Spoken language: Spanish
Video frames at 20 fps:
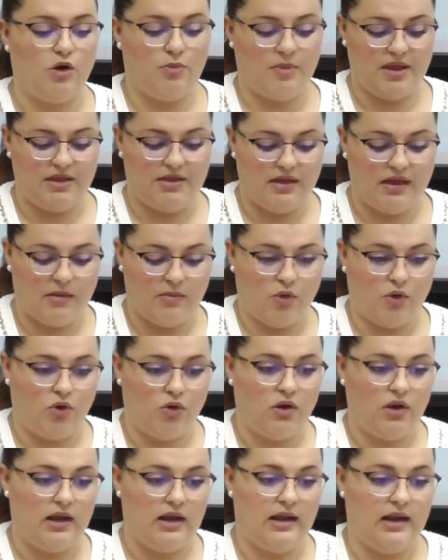
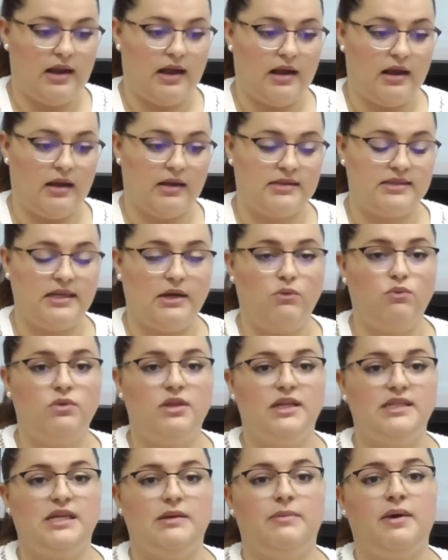comenzamos la
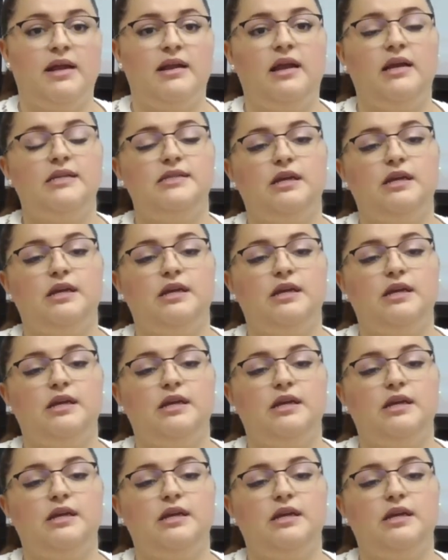segunda semana,